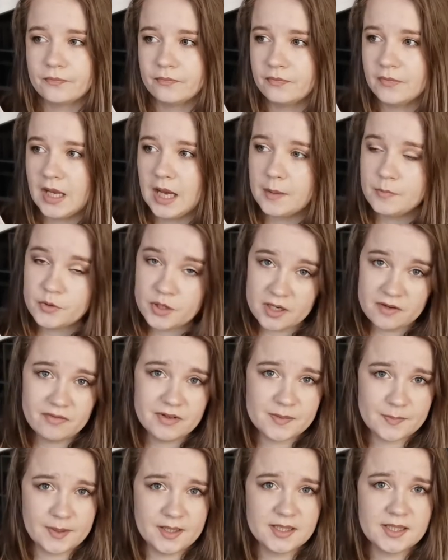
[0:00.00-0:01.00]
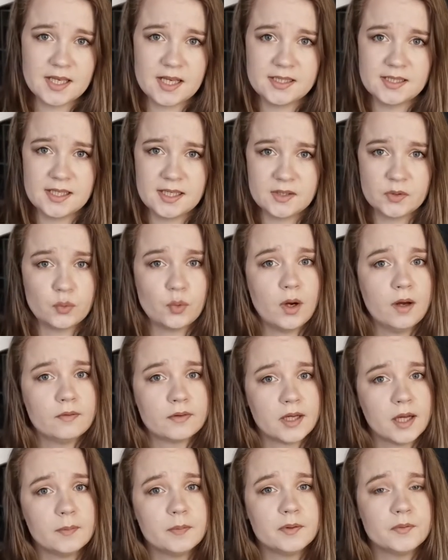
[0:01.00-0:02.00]
Mm, a przerwę spędza ze
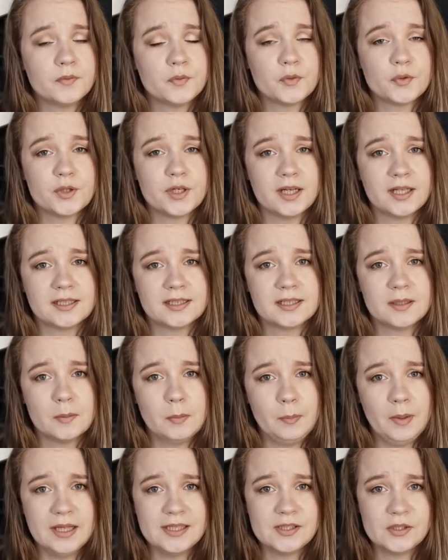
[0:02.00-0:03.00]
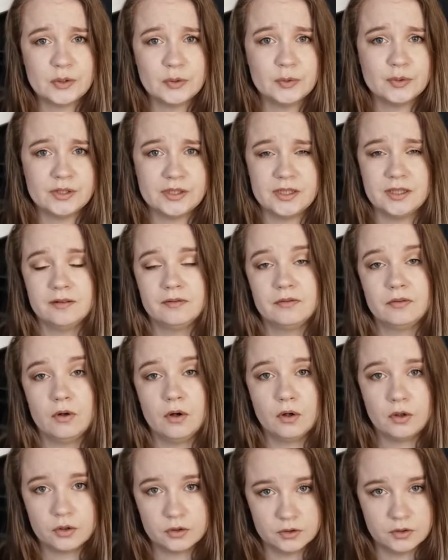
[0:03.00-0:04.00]
słuchawkami w uszach, patrząc się w
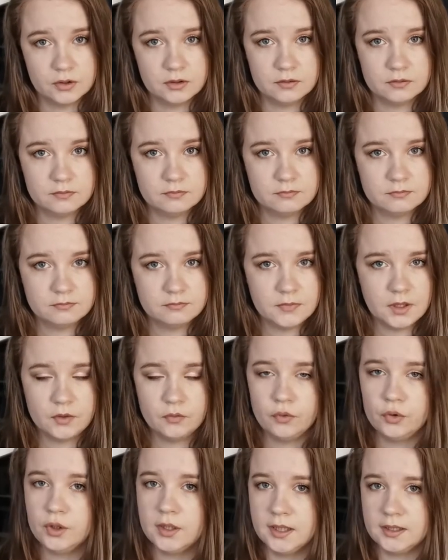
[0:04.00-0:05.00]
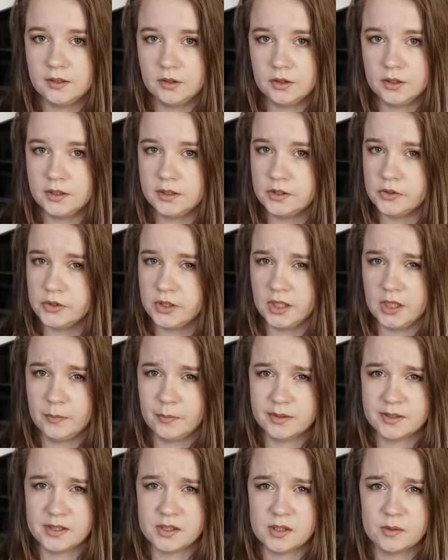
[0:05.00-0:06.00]
okno. Ta dwójka teoretycznie nie
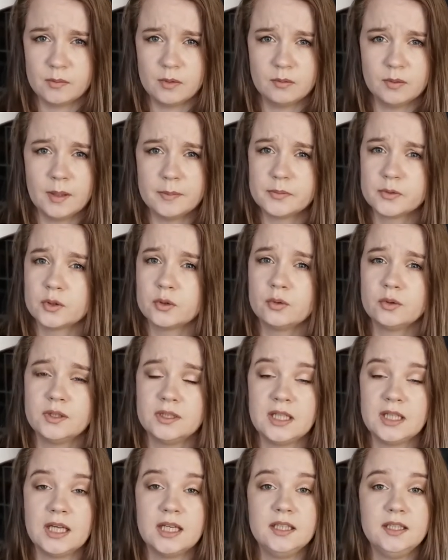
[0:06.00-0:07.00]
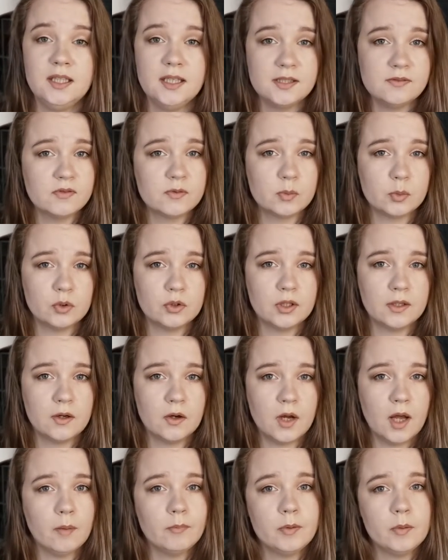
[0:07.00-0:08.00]
ma ze sobą absolutnie nic
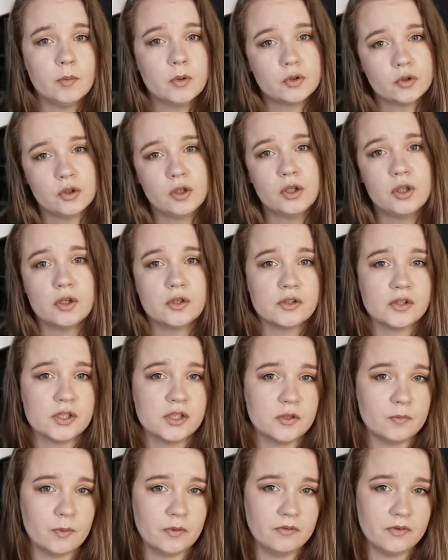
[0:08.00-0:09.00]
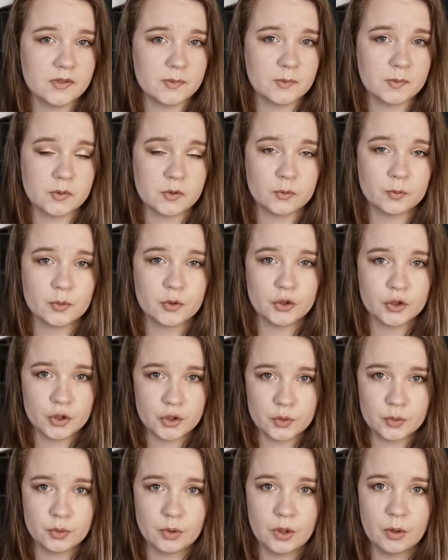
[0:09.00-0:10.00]
wspólnego, a mimo to ich losy się w pewien sposób
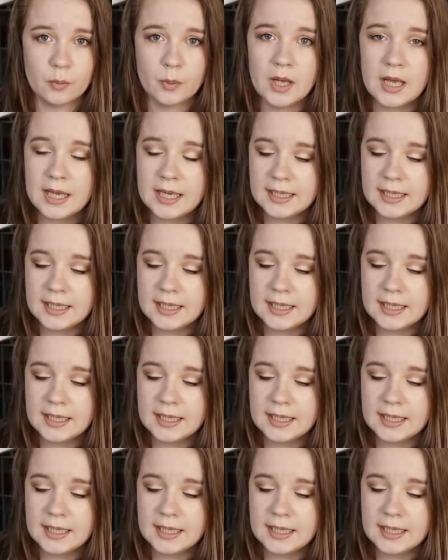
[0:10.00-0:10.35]
krzyżują.